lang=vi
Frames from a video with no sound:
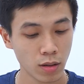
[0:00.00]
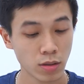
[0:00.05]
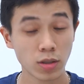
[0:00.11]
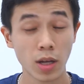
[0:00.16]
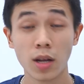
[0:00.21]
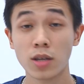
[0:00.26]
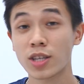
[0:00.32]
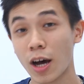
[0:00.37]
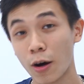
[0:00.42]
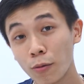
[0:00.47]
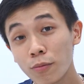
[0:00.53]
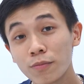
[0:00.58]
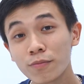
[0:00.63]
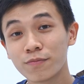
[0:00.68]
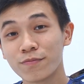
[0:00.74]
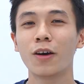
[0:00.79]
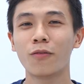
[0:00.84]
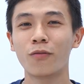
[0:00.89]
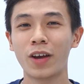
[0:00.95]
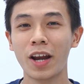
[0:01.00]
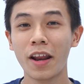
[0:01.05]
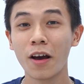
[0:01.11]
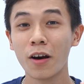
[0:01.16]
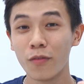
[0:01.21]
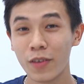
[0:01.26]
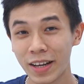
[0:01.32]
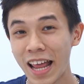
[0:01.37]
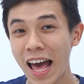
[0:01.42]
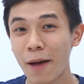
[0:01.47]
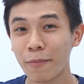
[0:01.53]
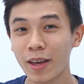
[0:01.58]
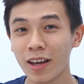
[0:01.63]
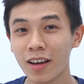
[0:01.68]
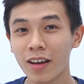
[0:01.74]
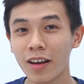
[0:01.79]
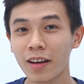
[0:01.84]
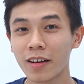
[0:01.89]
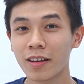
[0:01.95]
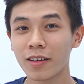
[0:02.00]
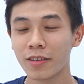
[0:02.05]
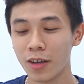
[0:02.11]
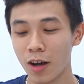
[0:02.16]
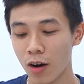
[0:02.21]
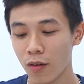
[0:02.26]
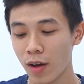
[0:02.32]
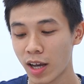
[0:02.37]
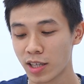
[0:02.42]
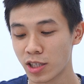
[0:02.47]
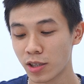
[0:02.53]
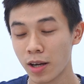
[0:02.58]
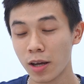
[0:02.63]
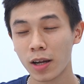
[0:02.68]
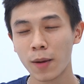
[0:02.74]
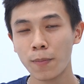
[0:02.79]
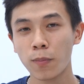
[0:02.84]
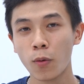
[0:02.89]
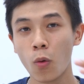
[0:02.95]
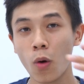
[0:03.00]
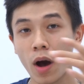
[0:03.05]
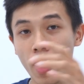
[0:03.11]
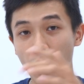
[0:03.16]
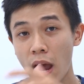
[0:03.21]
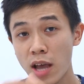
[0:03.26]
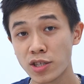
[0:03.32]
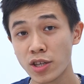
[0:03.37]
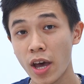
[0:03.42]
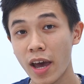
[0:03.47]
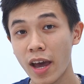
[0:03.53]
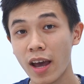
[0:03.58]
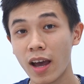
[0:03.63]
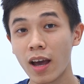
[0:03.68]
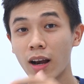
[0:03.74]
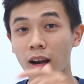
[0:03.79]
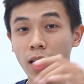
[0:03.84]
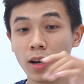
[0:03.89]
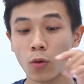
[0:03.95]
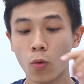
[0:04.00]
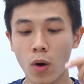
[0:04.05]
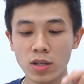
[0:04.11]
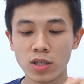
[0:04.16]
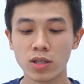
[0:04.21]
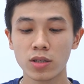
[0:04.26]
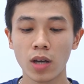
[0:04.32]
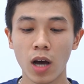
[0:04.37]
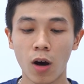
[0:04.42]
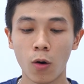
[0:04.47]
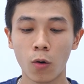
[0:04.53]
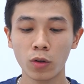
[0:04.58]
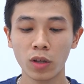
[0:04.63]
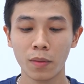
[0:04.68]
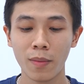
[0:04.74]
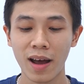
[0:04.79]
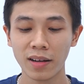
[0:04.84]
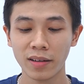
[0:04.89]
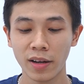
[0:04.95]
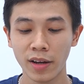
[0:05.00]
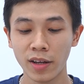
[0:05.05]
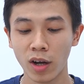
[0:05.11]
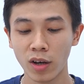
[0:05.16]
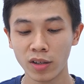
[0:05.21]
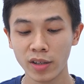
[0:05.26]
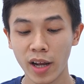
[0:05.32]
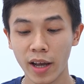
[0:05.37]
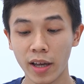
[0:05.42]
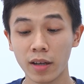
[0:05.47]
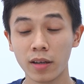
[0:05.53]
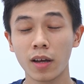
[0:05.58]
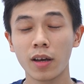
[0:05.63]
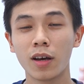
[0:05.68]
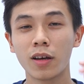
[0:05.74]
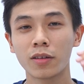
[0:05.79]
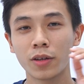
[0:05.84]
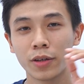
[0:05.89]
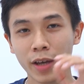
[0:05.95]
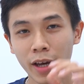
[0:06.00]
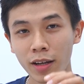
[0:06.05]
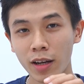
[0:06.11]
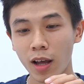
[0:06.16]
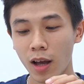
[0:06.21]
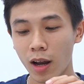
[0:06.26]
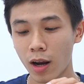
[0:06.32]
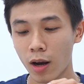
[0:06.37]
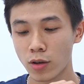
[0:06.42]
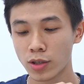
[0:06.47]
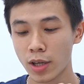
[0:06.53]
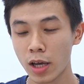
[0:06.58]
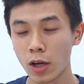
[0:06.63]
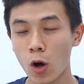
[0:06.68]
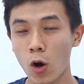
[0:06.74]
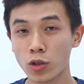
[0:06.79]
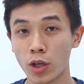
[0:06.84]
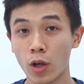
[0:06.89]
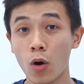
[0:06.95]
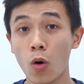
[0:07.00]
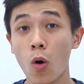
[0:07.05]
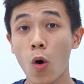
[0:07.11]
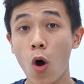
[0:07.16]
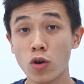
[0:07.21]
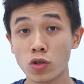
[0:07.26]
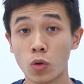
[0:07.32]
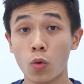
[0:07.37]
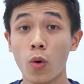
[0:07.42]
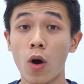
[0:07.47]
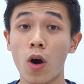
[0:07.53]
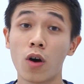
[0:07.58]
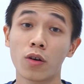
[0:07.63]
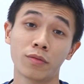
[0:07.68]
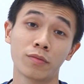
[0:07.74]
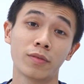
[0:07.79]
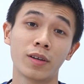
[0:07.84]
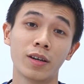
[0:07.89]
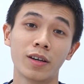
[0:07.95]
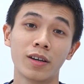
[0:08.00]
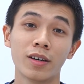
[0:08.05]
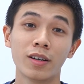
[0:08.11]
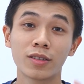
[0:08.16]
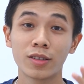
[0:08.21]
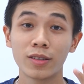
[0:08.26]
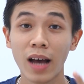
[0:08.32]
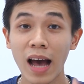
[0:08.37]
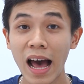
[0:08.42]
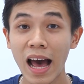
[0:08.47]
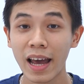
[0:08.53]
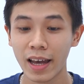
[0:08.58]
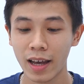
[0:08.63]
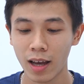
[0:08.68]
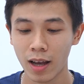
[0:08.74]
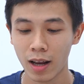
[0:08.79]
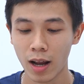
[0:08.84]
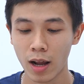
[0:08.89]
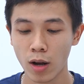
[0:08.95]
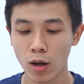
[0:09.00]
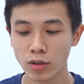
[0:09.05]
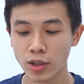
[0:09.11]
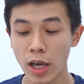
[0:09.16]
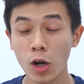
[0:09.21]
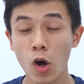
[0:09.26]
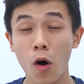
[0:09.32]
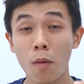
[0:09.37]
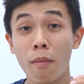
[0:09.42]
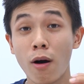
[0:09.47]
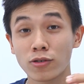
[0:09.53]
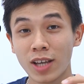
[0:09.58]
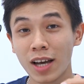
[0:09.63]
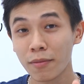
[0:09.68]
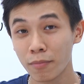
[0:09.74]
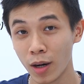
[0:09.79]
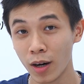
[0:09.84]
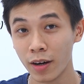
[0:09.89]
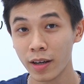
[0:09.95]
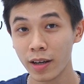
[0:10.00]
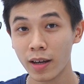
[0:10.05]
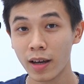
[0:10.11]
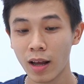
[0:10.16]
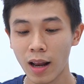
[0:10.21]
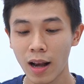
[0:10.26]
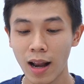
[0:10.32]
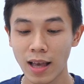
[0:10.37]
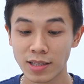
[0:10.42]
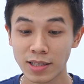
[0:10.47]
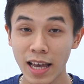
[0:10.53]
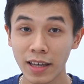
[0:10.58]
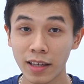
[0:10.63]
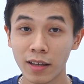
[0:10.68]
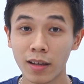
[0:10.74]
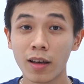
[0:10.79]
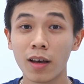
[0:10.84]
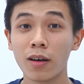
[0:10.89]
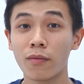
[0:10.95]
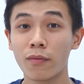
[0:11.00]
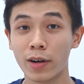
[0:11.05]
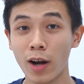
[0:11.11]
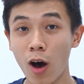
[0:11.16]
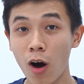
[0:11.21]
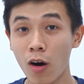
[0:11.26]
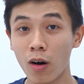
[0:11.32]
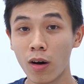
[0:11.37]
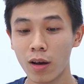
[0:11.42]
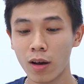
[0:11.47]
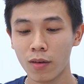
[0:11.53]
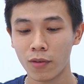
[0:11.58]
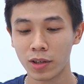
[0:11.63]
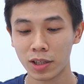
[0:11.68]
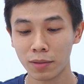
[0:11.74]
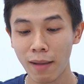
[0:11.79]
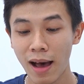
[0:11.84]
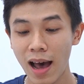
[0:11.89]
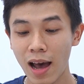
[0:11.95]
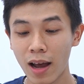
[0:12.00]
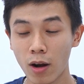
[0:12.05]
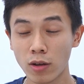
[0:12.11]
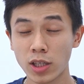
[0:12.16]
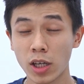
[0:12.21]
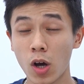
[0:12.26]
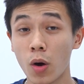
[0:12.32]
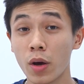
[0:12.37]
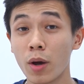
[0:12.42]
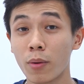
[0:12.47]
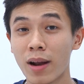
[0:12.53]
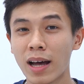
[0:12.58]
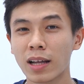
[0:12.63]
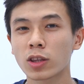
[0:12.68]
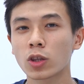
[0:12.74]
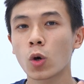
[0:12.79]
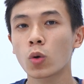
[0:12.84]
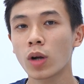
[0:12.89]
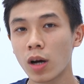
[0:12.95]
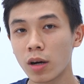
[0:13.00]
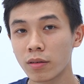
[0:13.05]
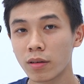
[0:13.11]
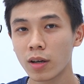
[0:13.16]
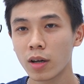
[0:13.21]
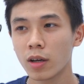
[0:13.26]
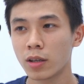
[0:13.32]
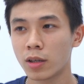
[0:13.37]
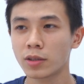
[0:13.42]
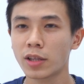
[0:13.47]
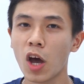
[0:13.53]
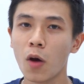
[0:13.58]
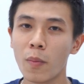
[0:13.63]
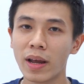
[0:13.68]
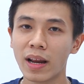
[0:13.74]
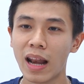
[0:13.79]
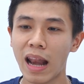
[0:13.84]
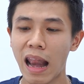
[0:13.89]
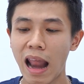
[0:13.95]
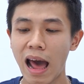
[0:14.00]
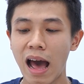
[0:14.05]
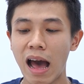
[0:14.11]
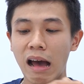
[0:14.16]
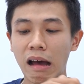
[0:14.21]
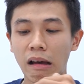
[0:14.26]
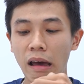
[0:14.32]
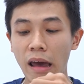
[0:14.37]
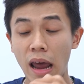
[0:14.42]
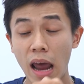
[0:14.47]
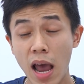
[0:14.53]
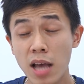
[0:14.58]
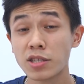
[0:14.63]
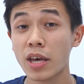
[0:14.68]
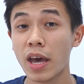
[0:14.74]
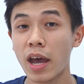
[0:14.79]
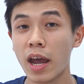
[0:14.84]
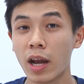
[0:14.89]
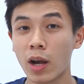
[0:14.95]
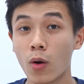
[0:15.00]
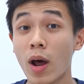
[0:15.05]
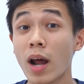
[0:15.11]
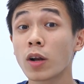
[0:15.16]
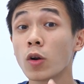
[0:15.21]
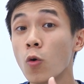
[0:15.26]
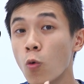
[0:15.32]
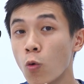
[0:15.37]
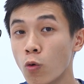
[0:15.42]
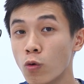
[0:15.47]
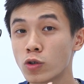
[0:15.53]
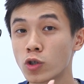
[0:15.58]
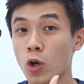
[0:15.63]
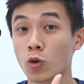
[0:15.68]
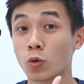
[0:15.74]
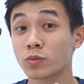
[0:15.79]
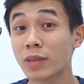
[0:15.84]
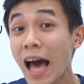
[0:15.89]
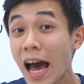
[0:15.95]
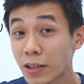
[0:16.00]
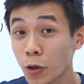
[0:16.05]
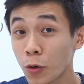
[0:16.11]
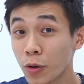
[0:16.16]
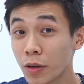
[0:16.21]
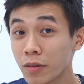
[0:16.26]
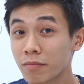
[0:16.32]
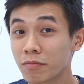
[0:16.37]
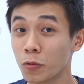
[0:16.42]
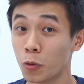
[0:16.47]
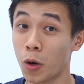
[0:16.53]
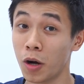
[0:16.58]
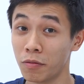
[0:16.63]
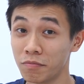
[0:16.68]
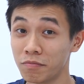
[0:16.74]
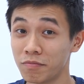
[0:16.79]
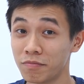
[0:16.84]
Series 6. Vậy nên ở Việt Nam nhé, nhớ về cái sự nâng cấp của SE lên Watch 6 thì các bạn nhớ như này. Thứ nhất là nó sẽ có chế độ on square on. Thứ hai là nó sẽ có màu sắc mới là xanh và đỏ. Và thứ ba là nó sẽ có hiệu năng tốt hơn. Nhưng theo mình là SE nó đã đủ cho chúng ta rồi, đúng không?